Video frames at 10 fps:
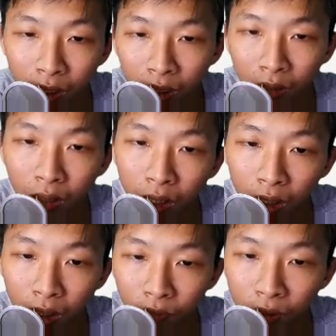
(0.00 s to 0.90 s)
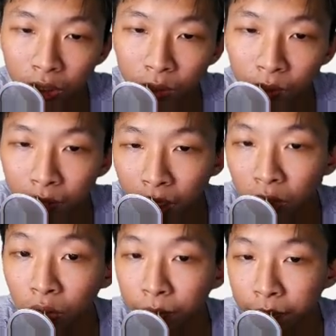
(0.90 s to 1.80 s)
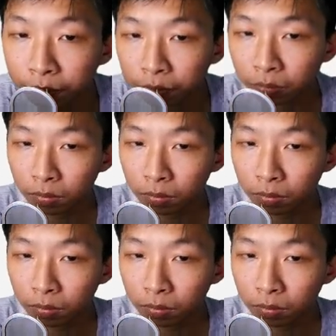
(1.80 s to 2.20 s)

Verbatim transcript: jadi di uh, video sebelumnya itu